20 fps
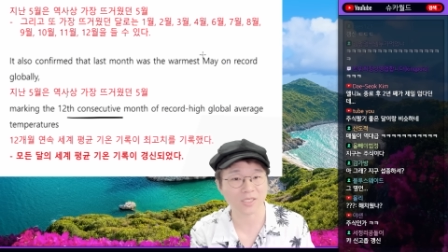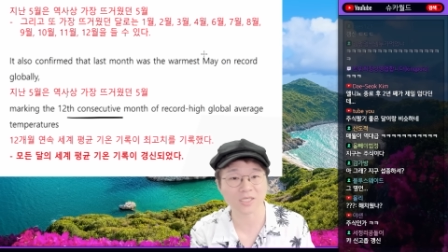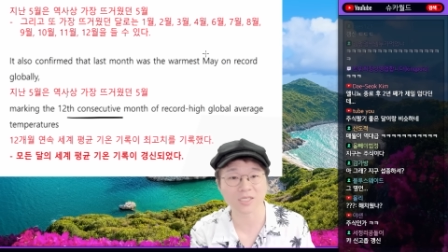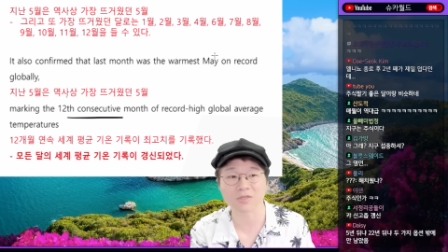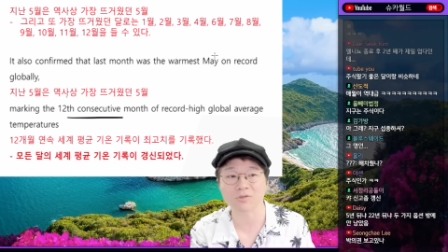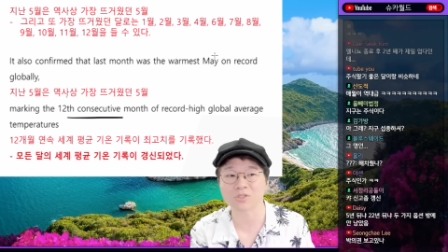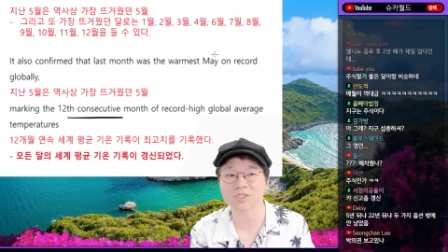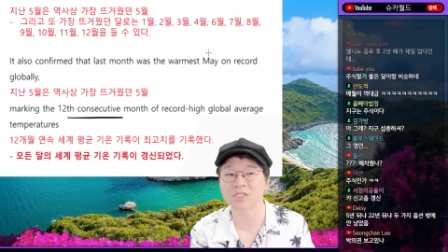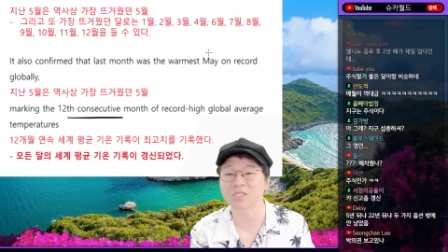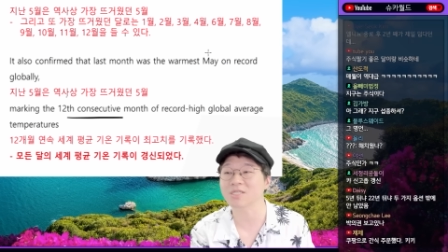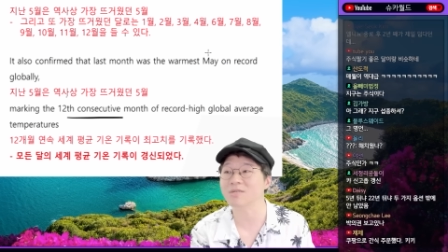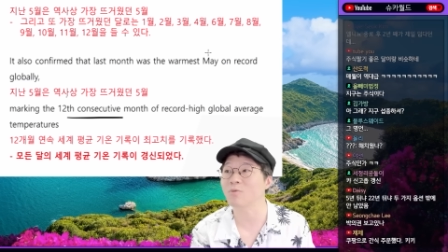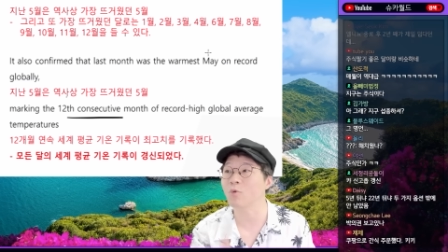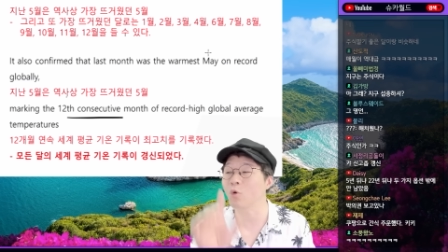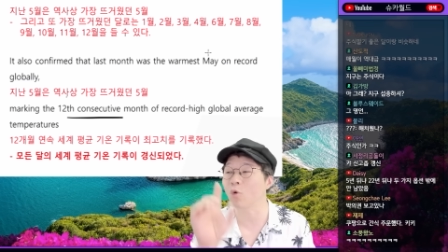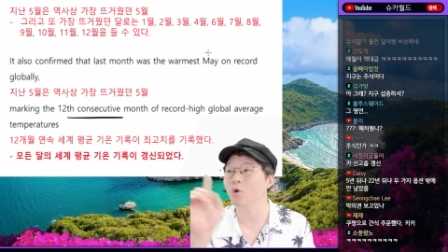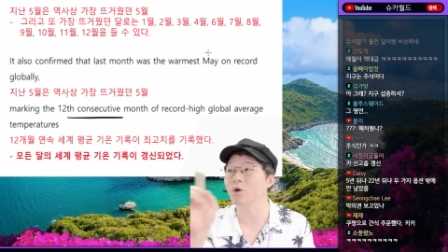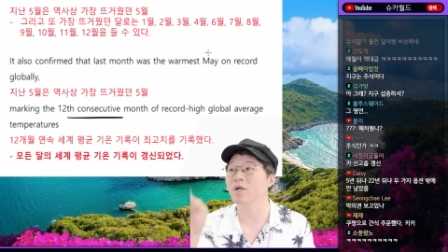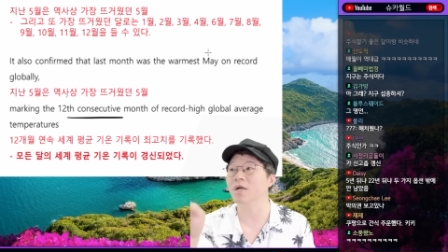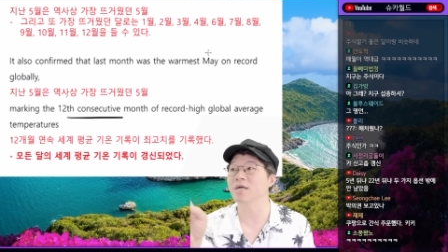그리고 지금
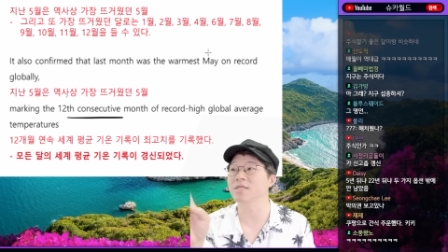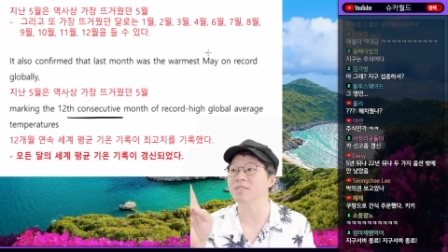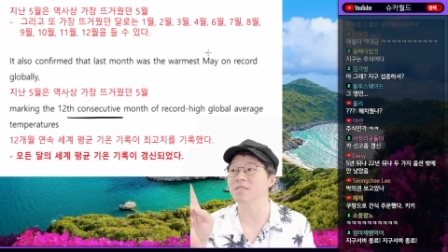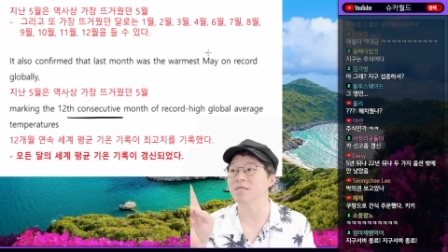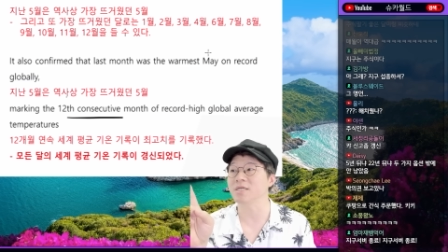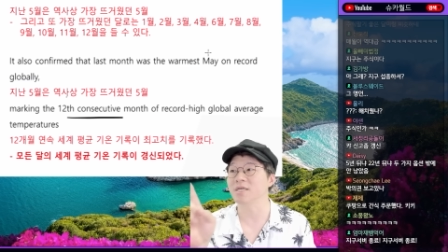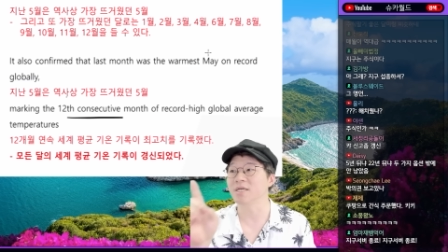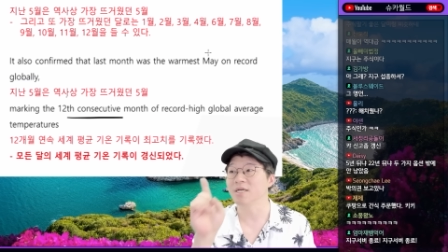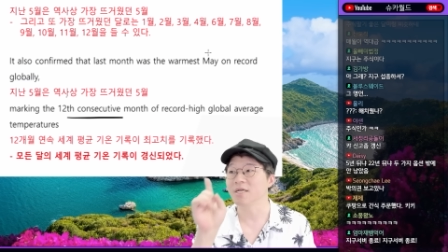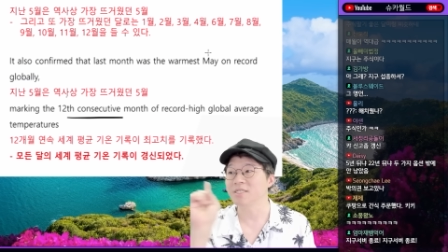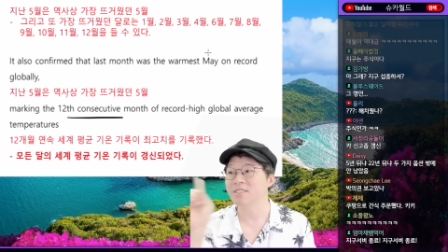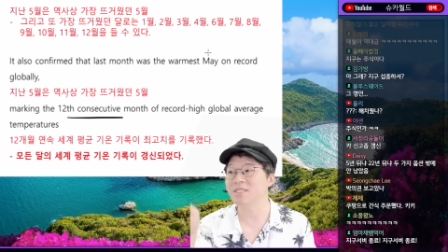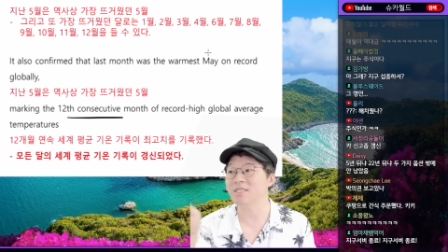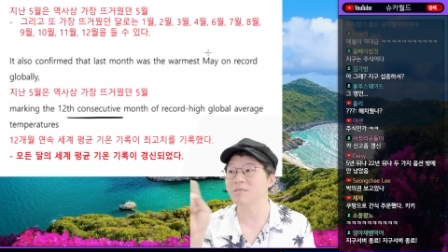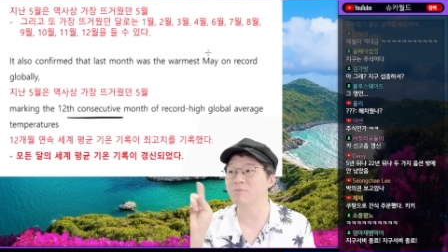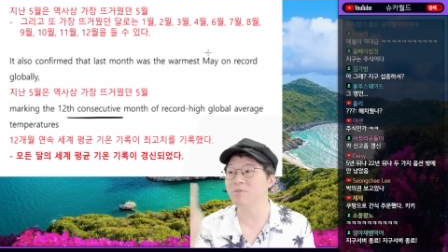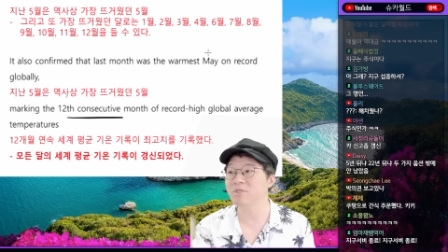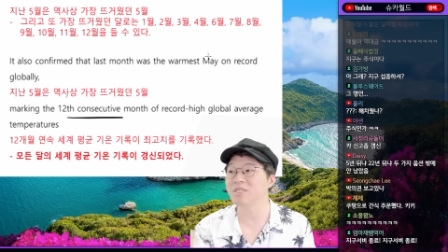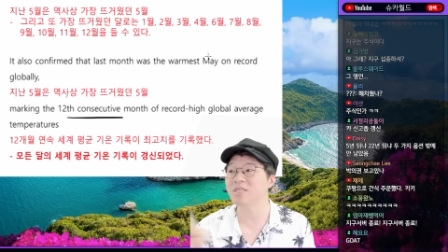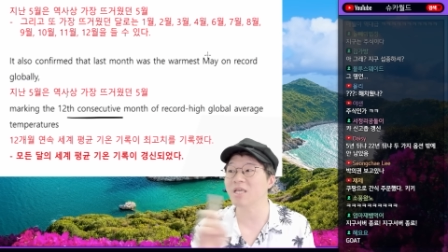5월까지
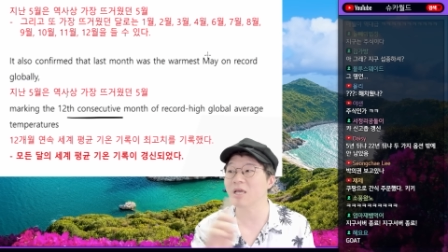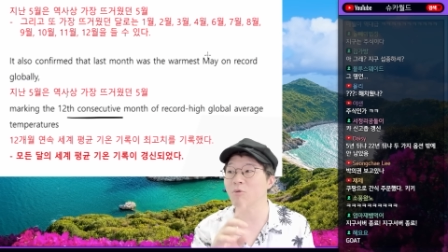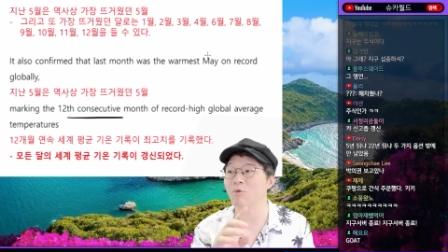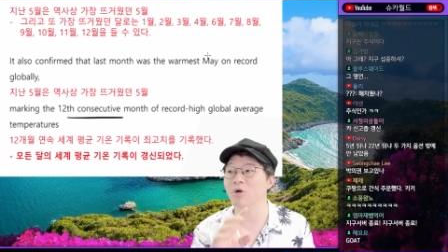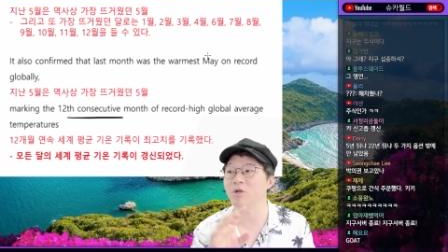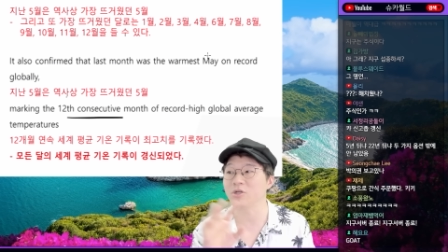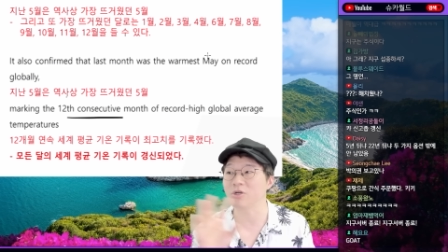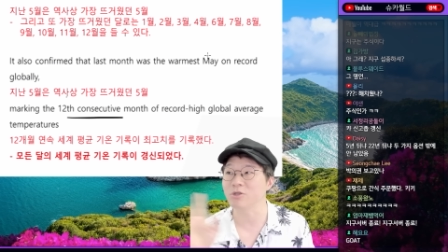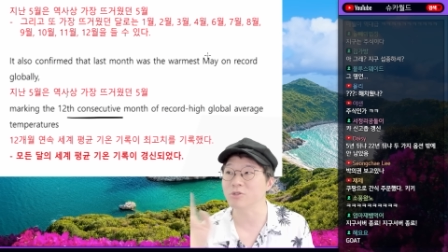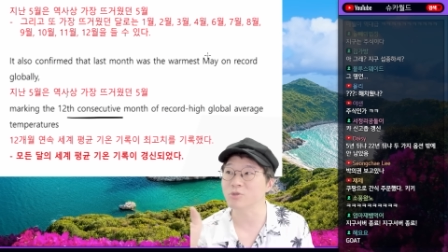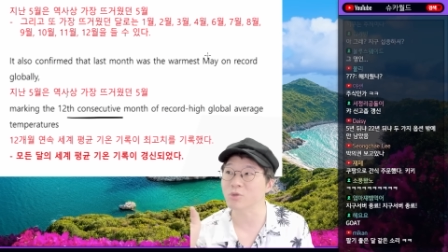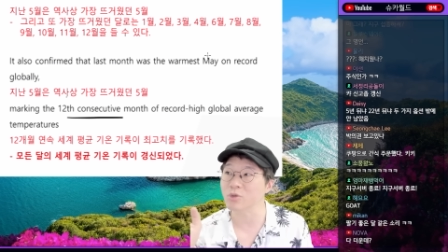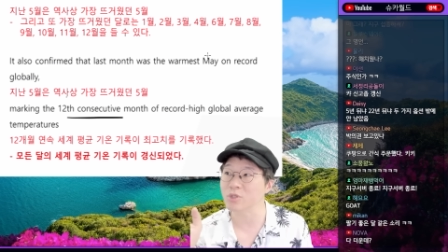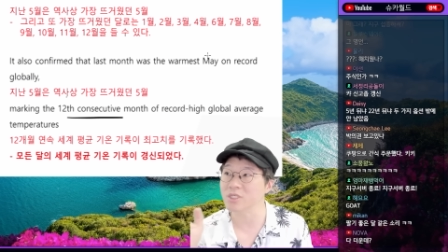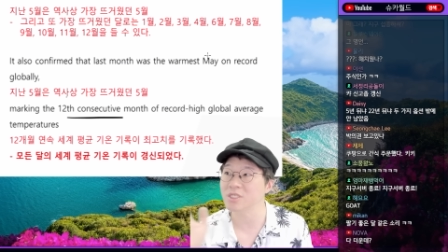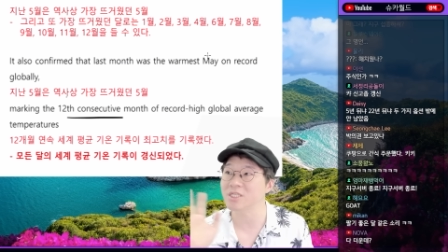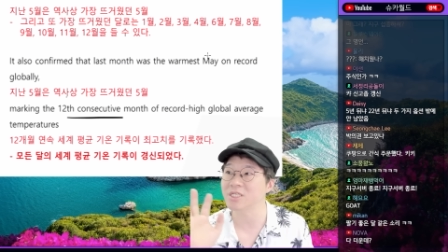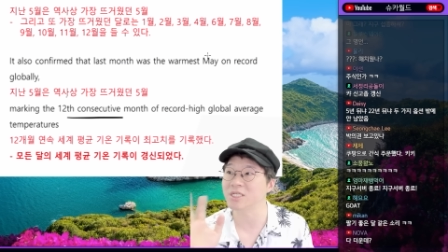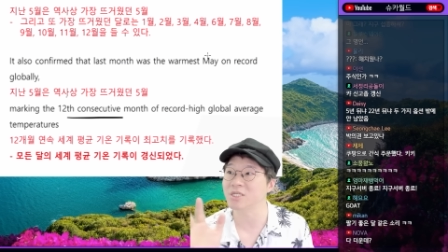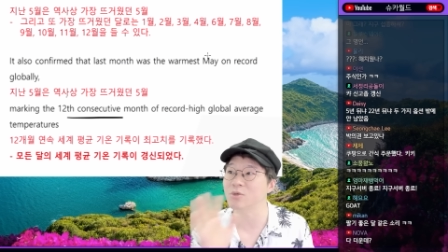12개월 연속
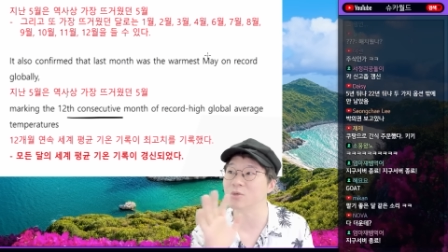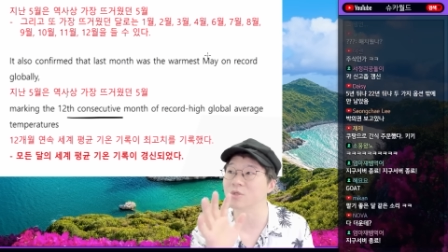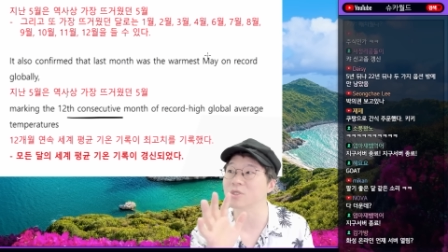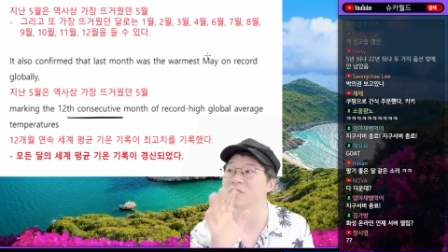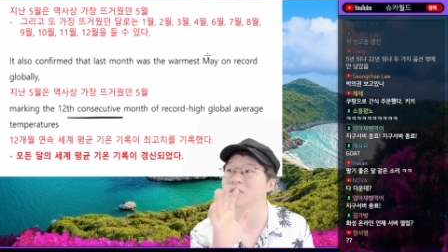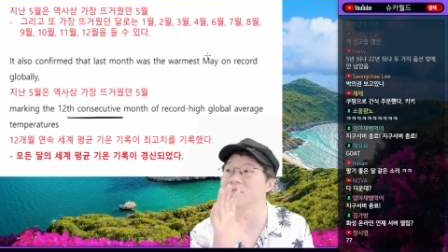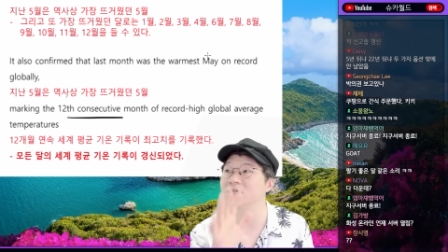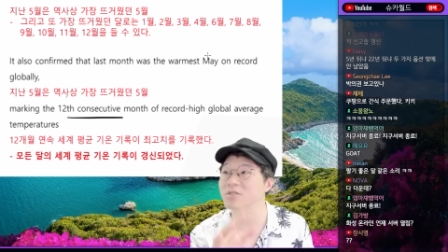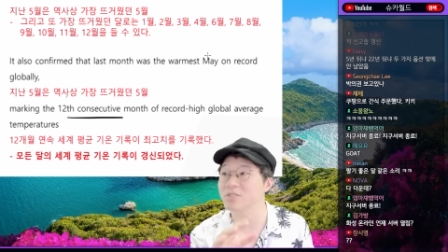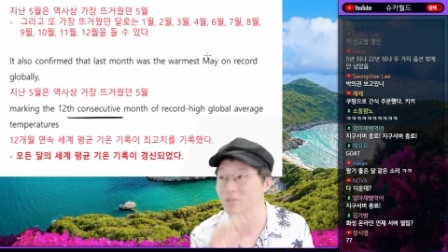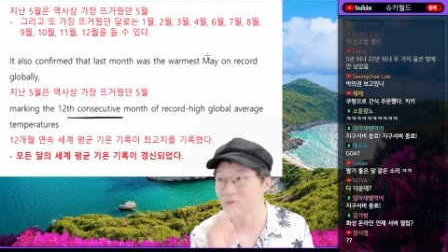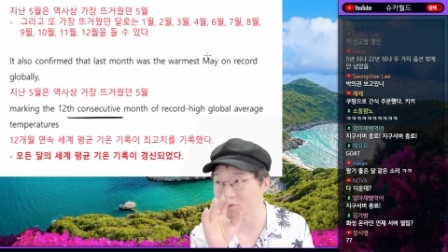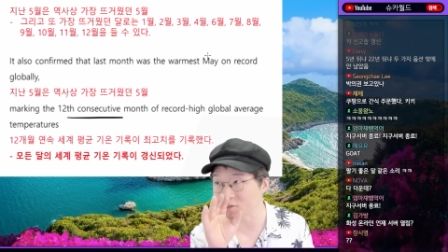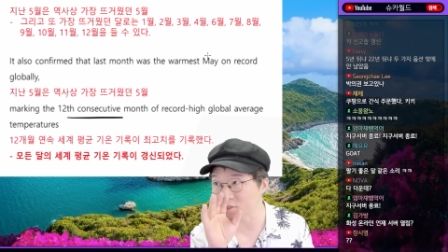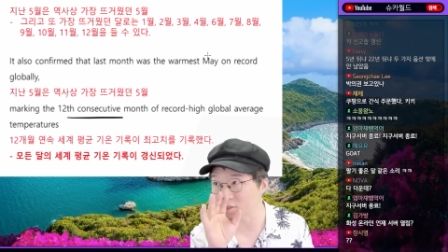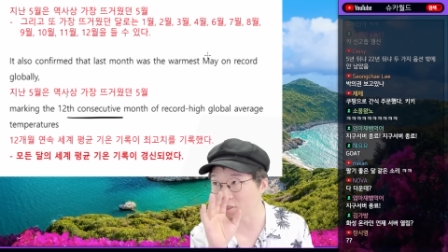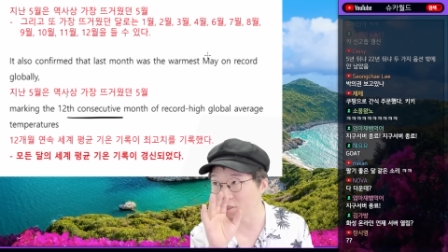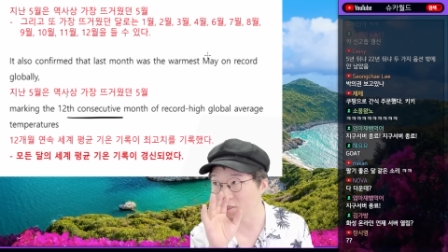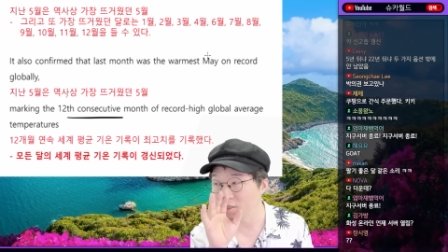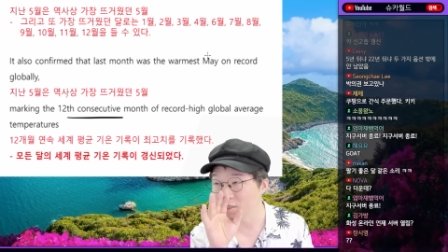이 기록이 이어지고
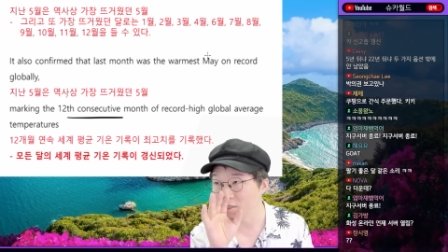있어요.